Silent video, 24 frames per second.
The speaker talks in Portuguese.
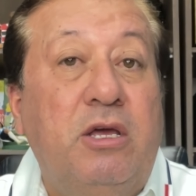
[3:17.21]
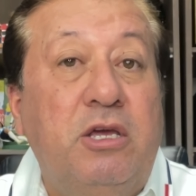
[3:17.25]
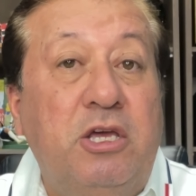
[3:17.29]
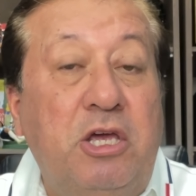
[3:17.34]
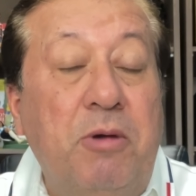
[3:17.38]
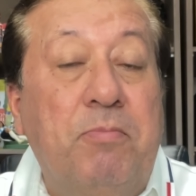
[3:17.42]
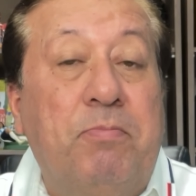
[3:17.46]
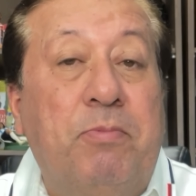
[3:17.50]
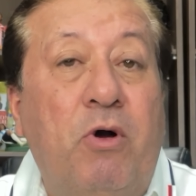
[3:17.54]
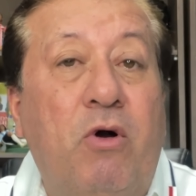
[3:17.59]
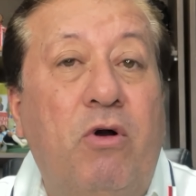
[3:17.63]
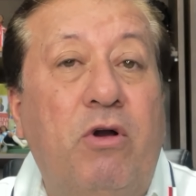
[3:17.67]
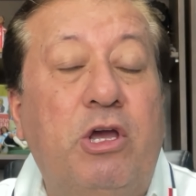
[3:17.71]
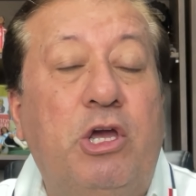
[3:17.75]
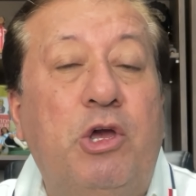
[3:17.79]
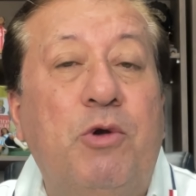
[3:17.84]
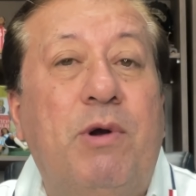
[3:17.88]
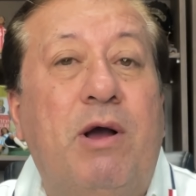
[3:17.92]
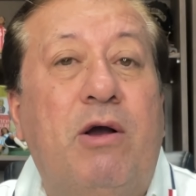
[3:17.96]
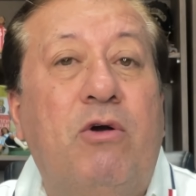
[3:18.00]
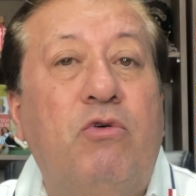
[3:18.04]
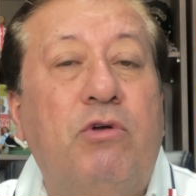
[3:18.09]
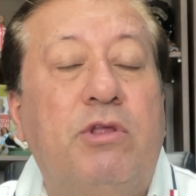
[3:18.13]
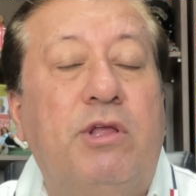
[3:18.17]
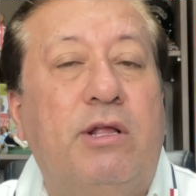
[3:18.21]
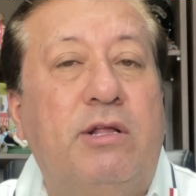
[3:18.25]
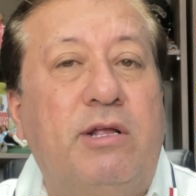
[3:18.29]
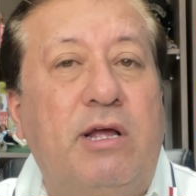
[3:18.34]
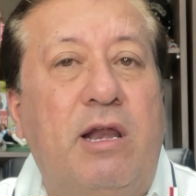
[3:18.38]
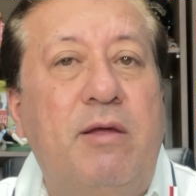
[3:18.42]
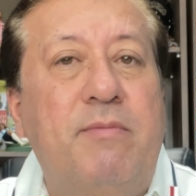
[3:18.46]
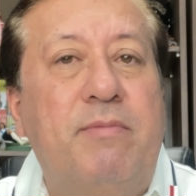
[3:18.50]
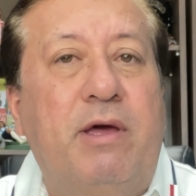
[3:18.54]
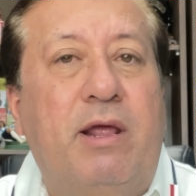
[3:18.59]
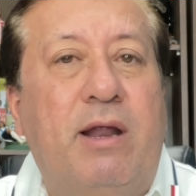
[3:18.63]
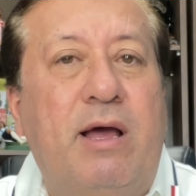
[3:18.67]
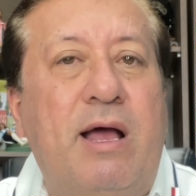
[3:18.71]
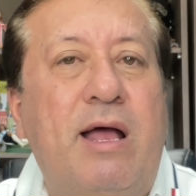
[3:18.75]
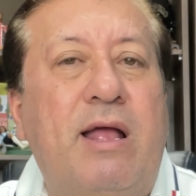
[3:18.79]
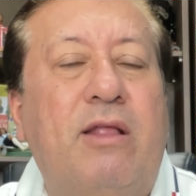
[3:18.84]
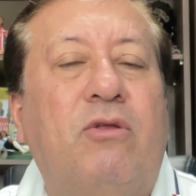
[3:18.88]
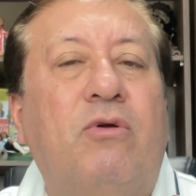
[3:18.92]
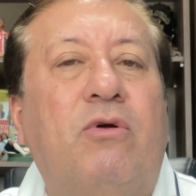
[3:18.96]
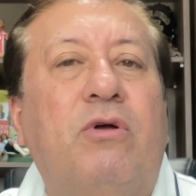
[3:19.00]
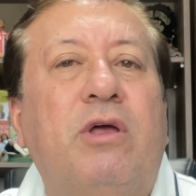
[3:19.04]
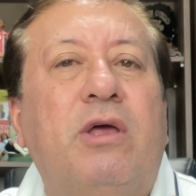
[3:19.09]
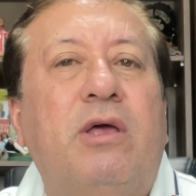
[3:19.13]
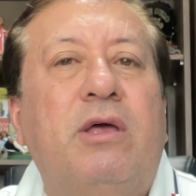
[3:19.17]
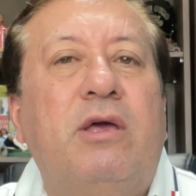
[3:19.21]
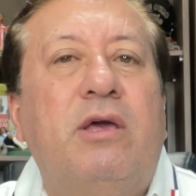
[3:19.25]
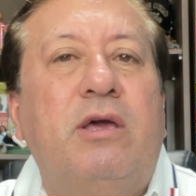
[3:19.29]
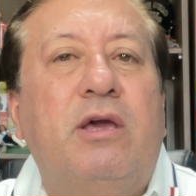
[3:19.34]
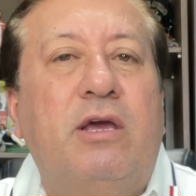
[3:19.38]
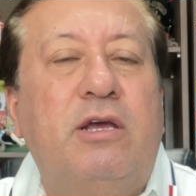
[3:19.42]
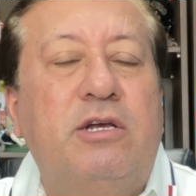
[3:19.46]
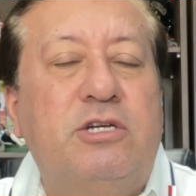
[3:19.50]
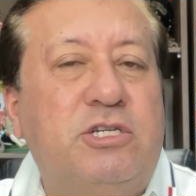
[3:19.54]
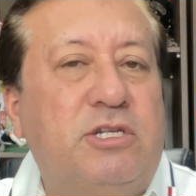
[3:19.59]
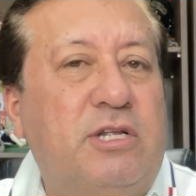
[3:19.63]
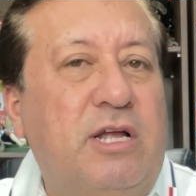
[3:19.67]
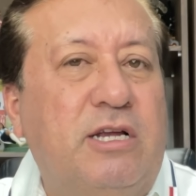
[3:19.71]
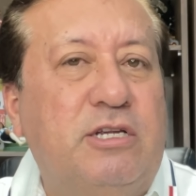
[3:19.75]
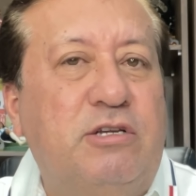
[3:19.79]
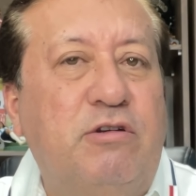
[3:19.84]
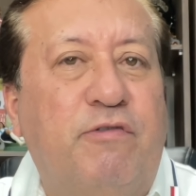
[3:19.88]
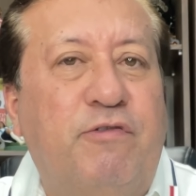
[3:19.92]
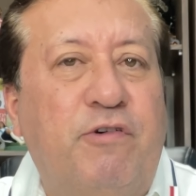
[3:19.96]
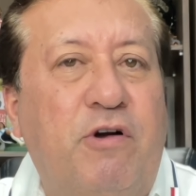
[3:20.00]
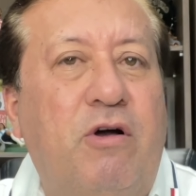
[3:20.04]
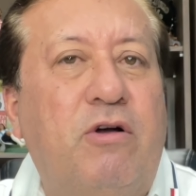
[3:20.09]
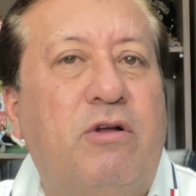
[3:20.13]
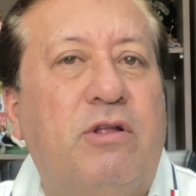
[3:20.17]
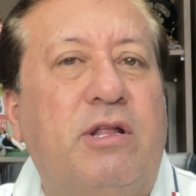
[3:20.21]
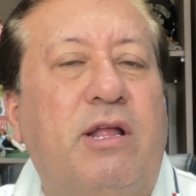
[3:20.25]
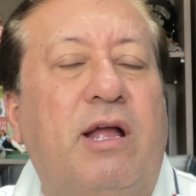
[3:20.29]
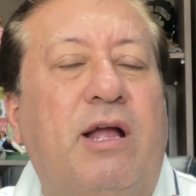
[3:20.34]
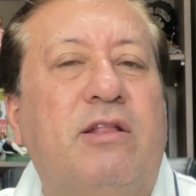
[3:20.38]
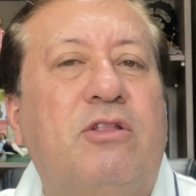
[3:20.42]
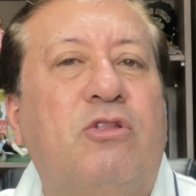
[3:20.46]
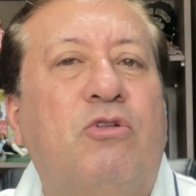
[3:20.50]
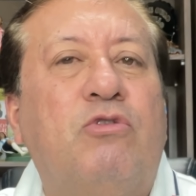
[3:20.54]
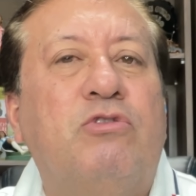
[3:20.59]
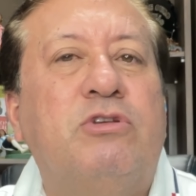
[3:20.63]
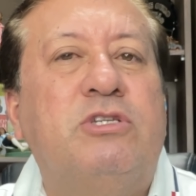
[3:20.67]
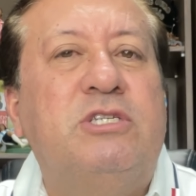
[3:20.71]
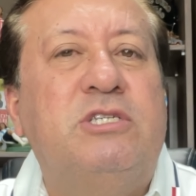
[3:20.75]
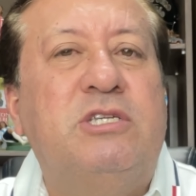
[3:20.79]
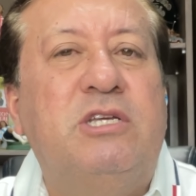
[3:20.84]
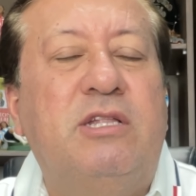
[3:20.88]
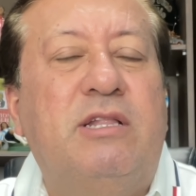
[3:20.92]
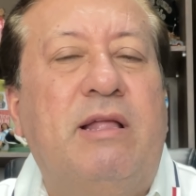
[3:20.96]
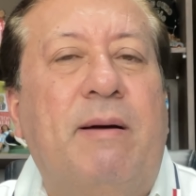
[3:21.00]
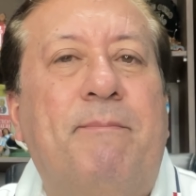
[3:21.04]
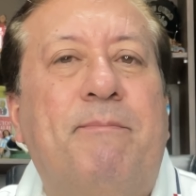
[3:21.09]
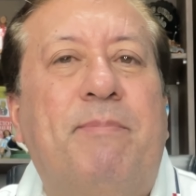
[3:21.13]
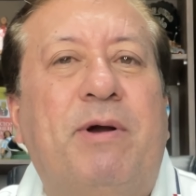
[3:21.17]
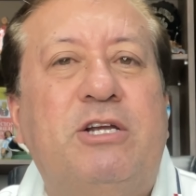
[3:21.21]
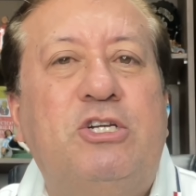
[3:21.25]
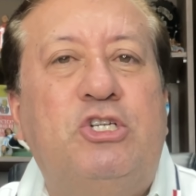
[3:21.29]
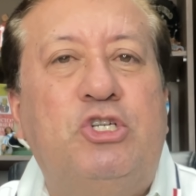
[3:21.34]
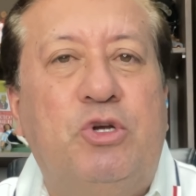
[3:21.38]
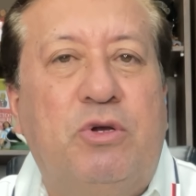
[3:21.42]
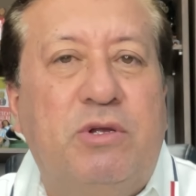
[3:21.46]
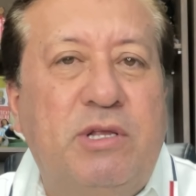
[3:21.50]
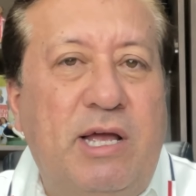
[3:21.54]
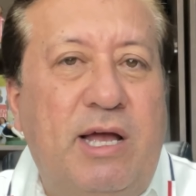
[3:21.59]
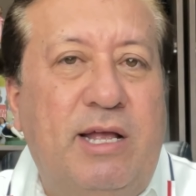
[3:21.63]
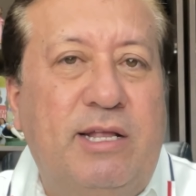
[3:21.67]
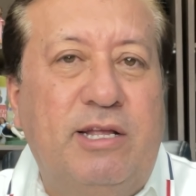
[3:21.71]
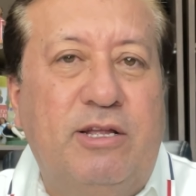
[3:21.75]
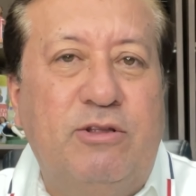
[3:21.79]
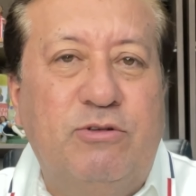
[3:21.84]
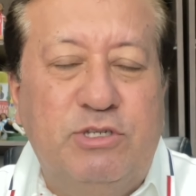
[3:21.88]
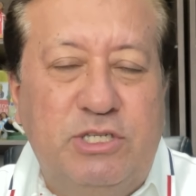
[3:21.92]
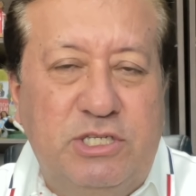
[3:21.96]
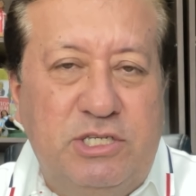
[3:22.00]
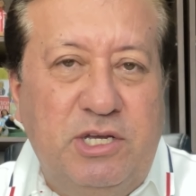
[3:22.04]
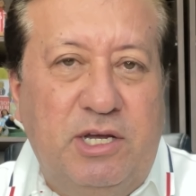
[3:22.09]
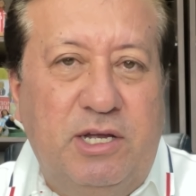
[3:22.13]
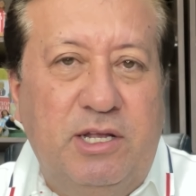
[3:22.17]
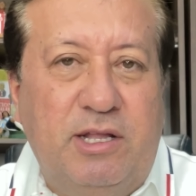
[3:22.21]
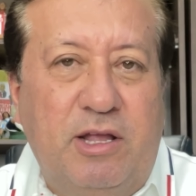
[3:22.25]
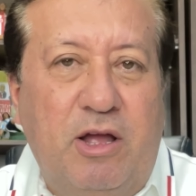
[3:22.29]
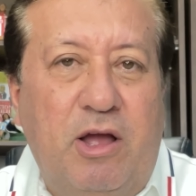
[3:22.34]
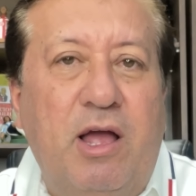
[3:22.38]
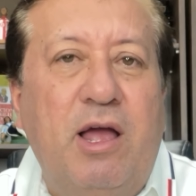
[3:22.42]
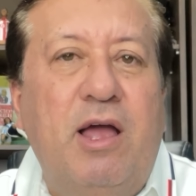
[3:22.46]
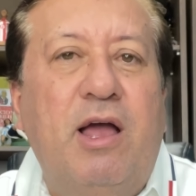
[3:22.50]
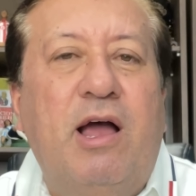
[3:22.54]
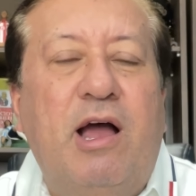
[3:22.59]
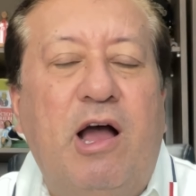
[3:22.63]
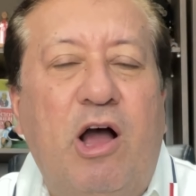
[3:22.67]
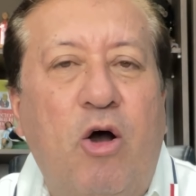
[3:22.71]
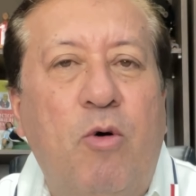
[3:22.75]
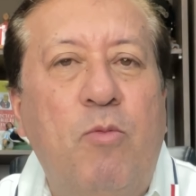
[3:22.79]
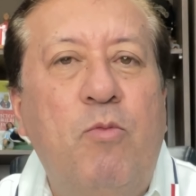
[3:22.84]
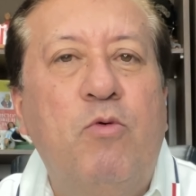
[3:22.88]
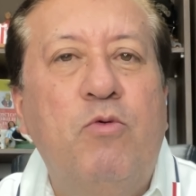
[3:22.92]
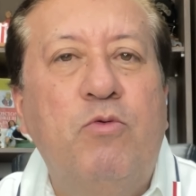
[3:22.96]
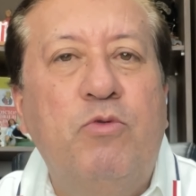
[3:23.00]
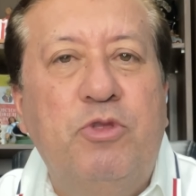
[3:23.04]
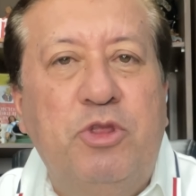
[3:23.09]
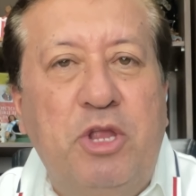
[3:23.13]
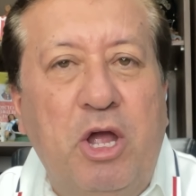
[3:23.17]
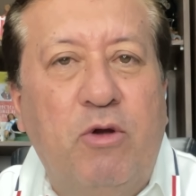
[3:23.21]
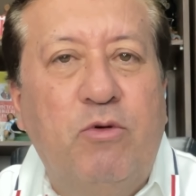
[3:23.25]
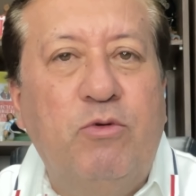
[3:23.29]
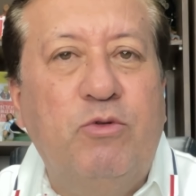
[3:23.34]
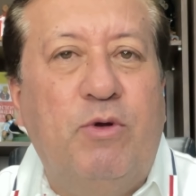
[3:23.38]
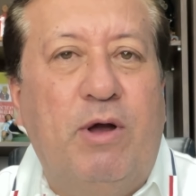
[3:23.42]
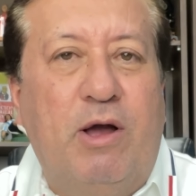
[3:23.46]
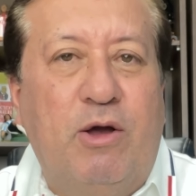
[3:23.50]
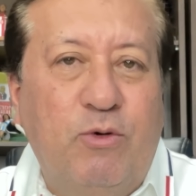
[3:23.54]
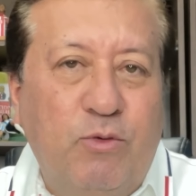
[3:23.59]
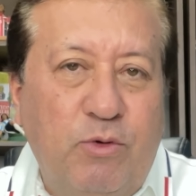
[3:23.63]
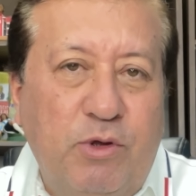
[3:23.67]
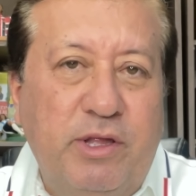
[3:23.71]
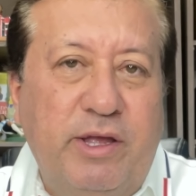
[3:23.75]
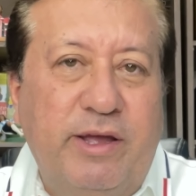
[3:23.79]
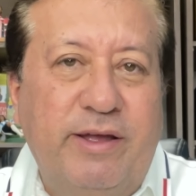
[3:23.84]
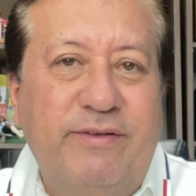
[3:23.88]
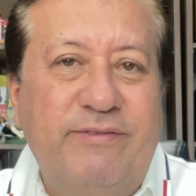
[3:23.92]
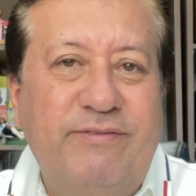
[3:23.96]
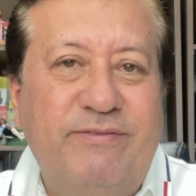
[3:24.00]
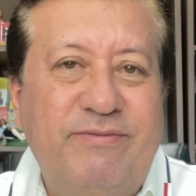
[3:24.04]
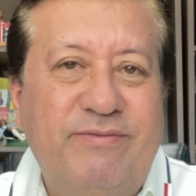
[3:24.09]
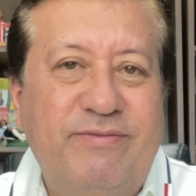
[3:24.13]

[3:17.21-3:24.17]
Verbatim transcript: Que bom que o Arruda está liberado e está de volta a torcida apaixonada do Santa ao mundão do Arruda.